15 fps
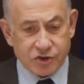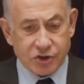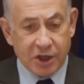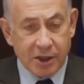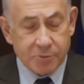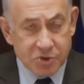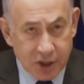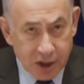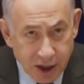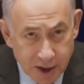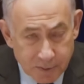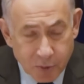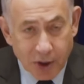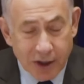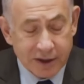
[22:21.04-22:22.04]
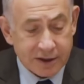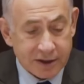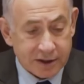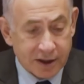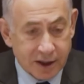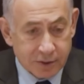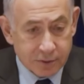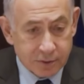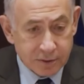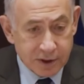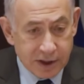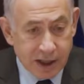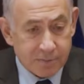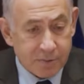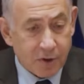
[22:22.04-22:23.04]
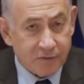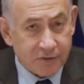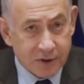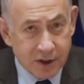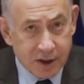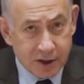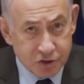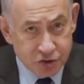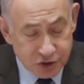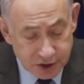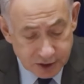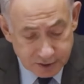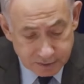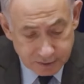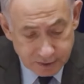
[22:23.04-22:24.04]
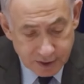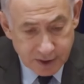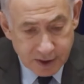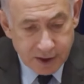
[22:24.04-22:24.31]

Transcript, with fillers: và họ biết cái yếu điểm của ông Biden bởi vậy nên